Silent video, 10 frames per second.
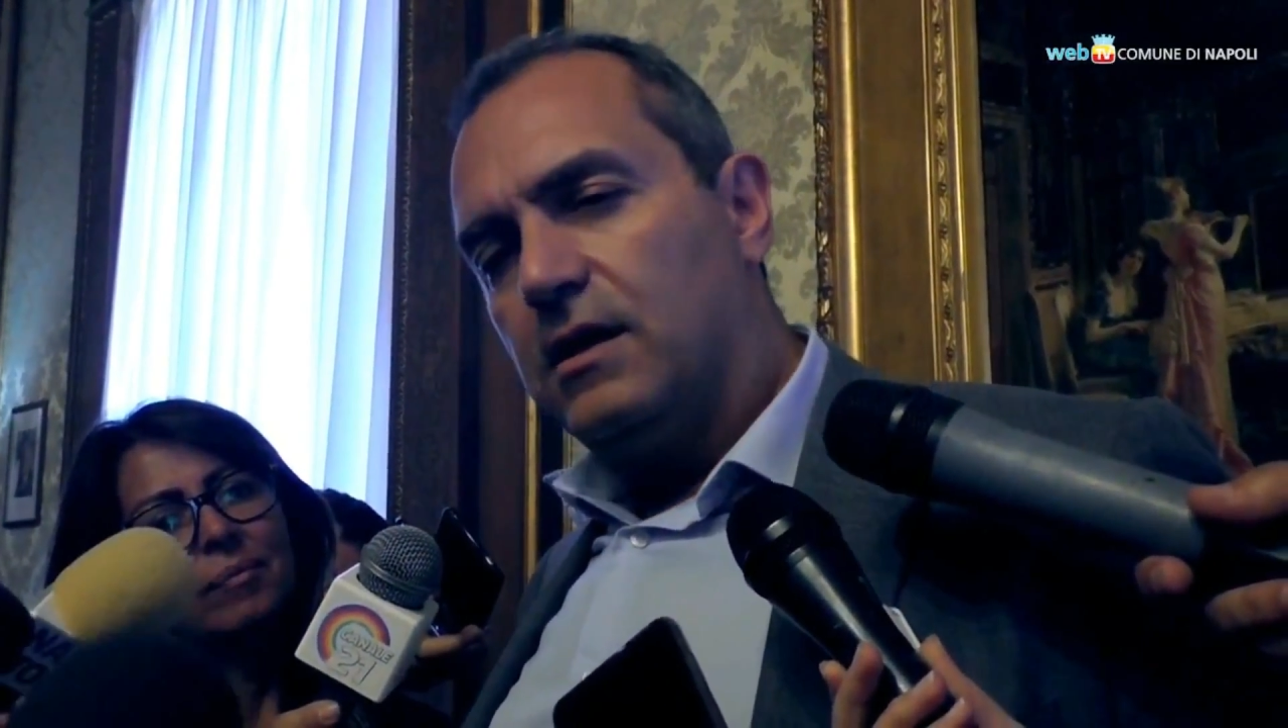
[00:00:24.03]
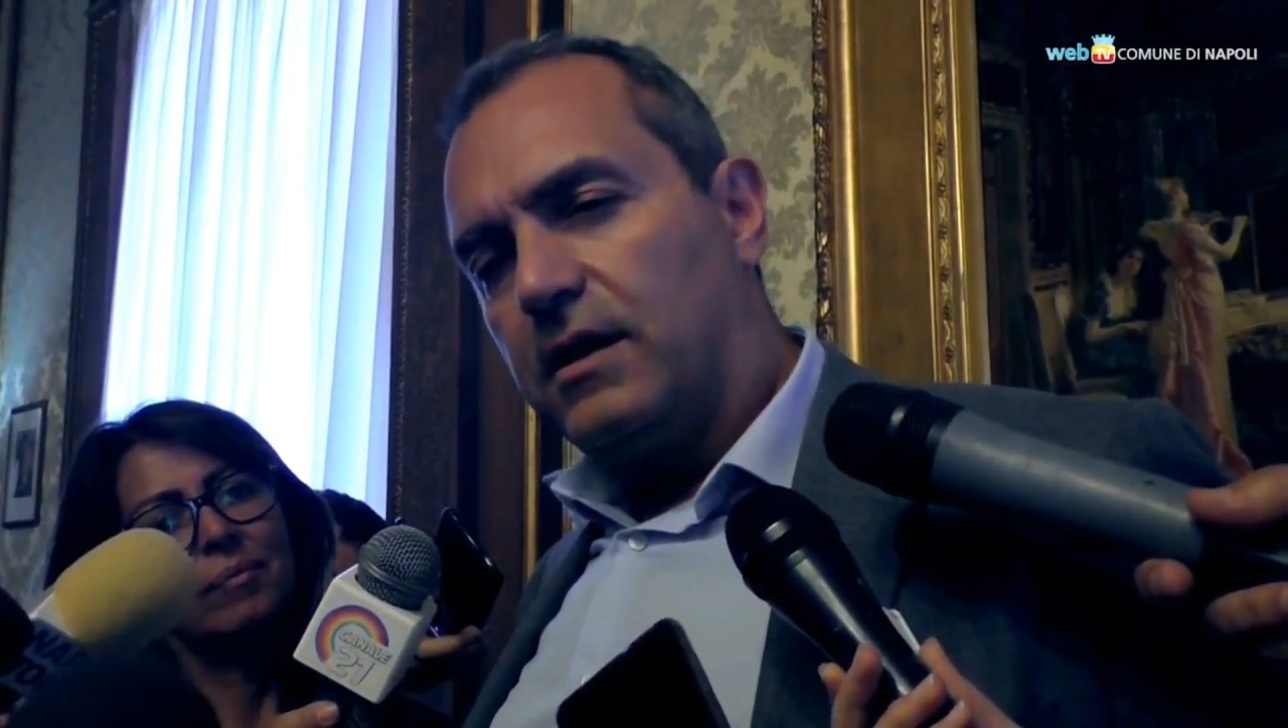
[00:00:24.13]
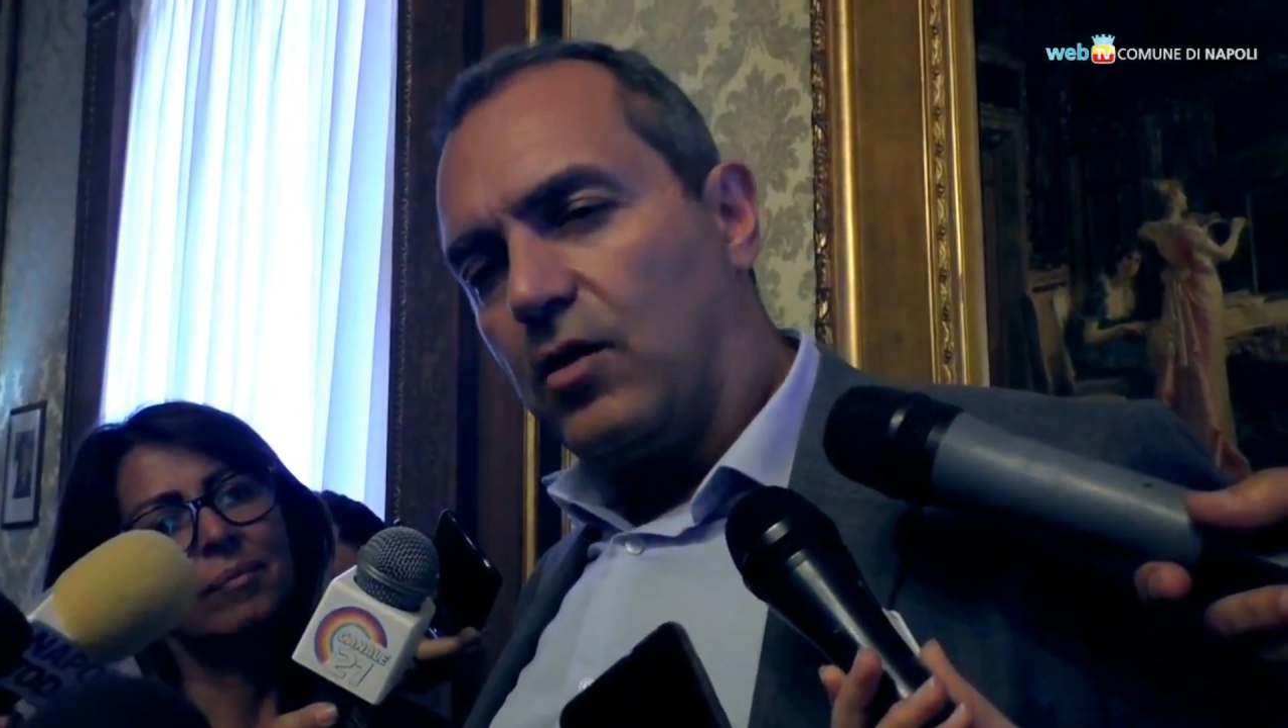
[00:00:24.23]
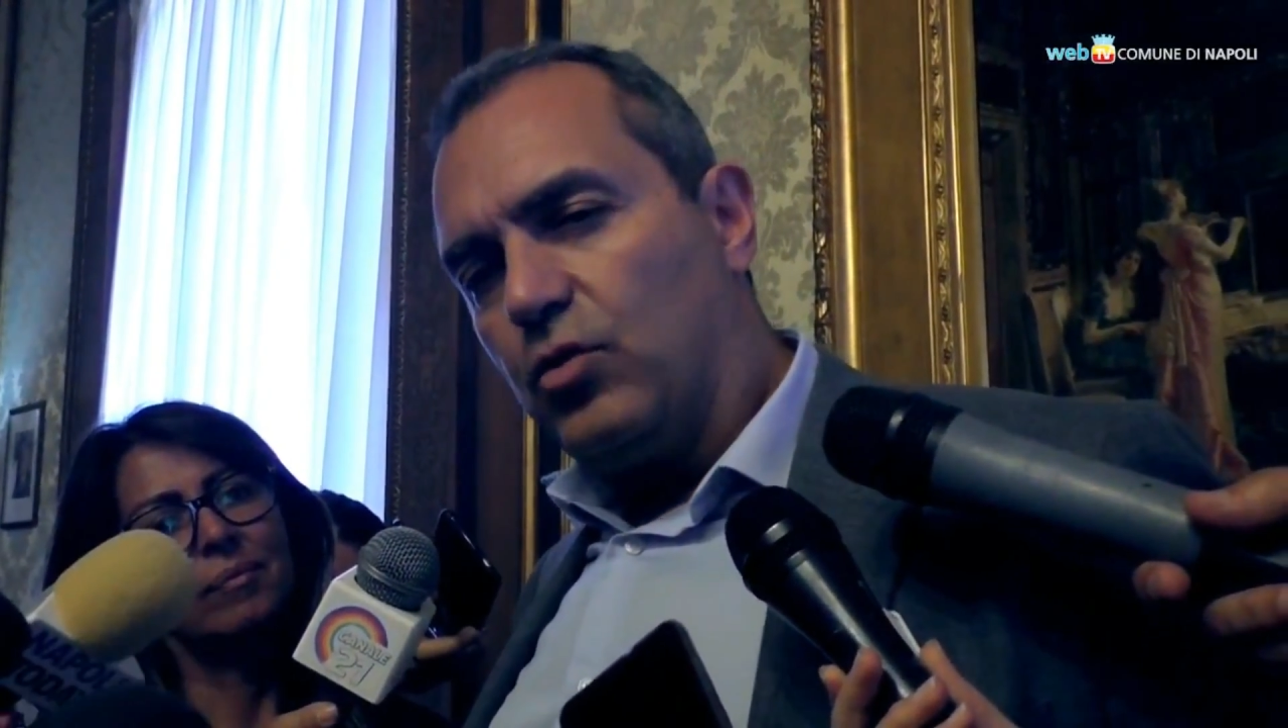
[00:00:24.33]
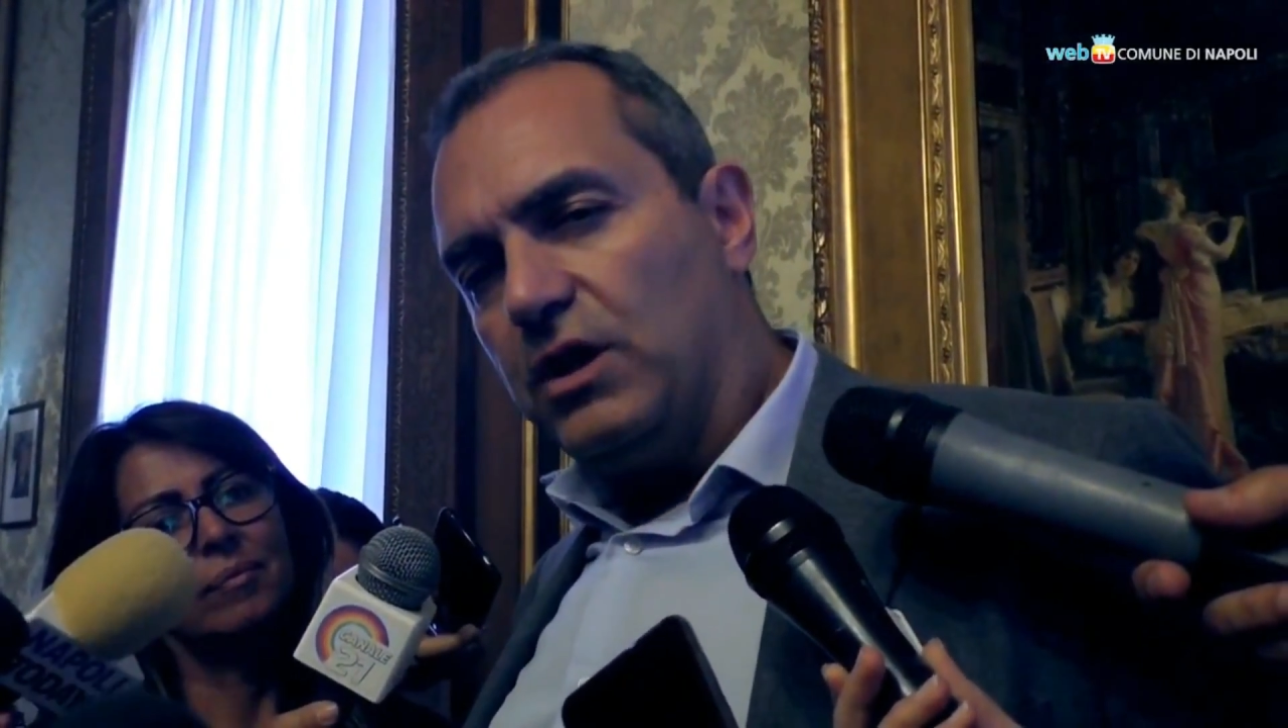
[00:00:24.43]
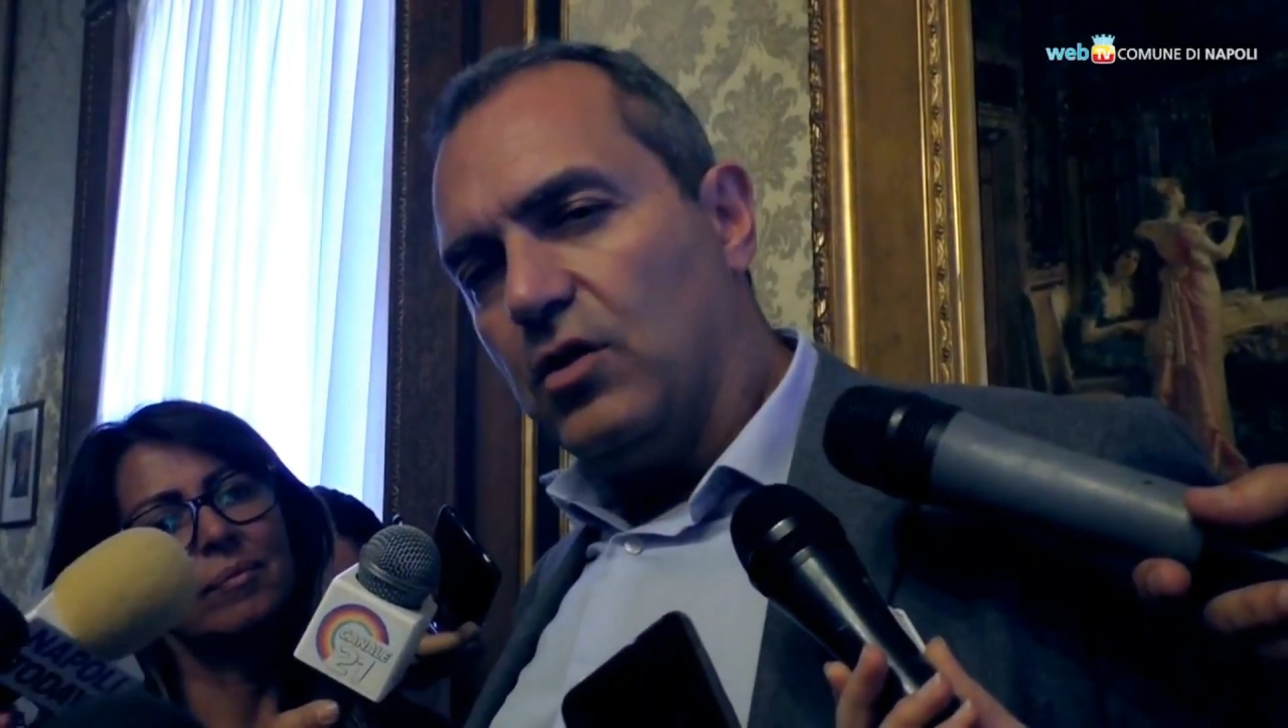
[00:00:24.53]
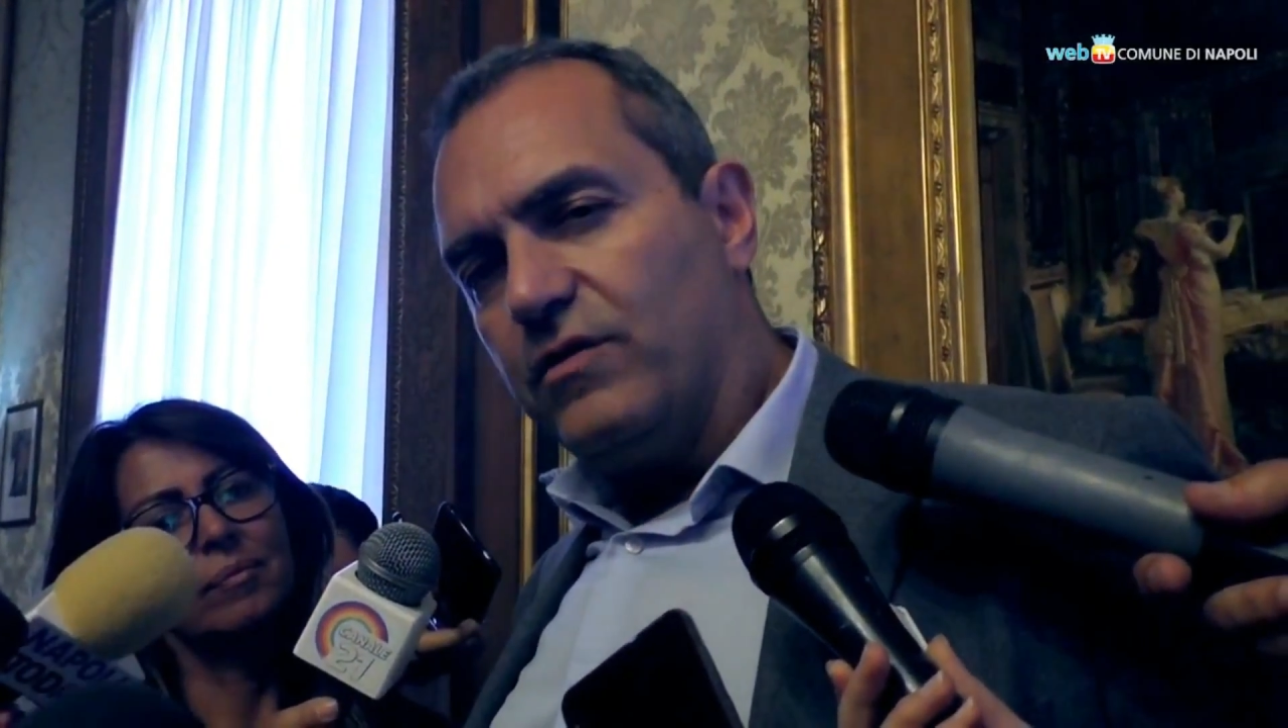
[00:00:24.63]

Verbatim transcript: che quindi le